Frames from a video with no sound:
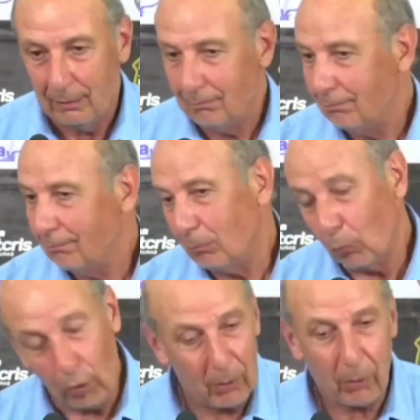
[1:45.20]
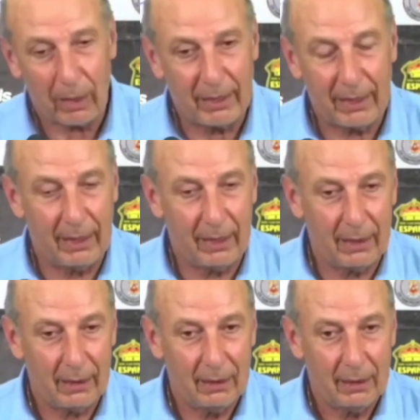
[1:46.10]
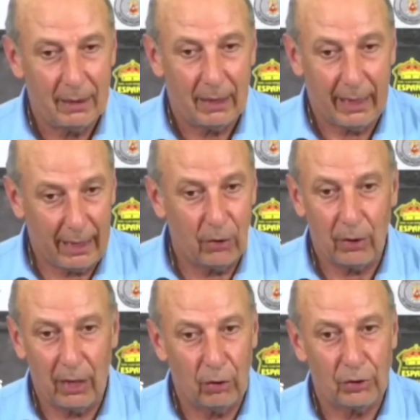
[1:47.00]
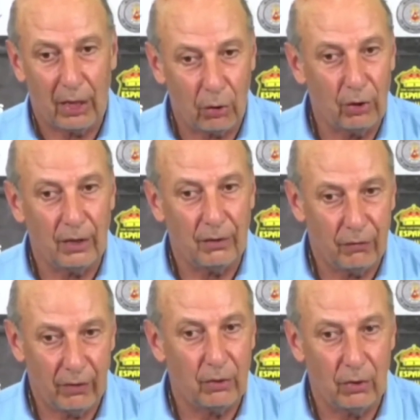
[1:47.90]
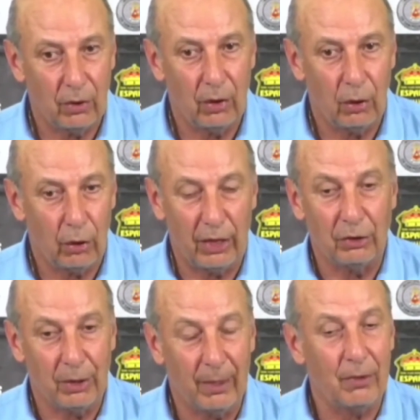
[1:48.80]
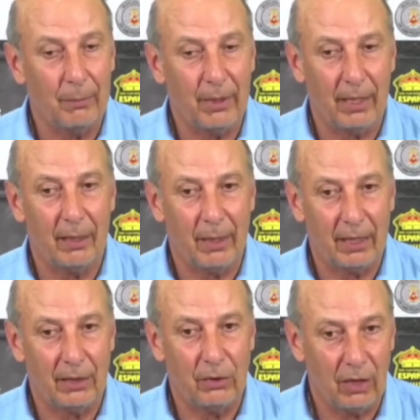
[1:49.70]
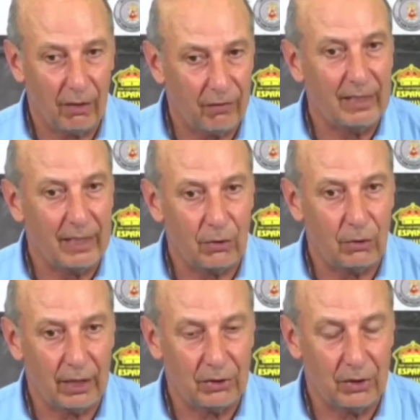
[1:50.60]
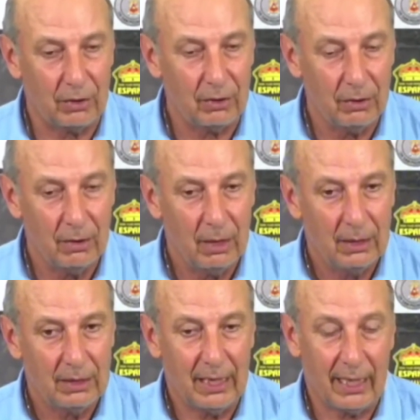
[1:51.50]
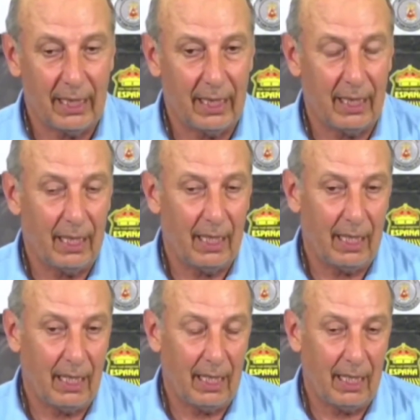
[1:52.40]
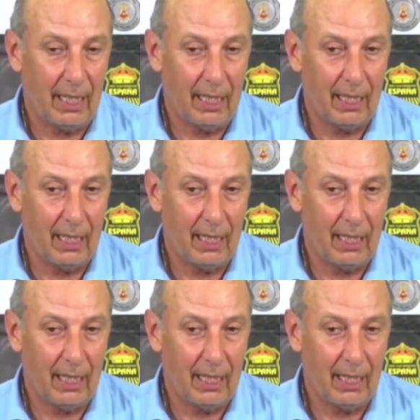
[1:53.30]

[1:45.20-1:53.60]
Vuelvo a repetir, creo que los errores fueron los que nos llevaron a perder el partido y la falta de concreción, ya que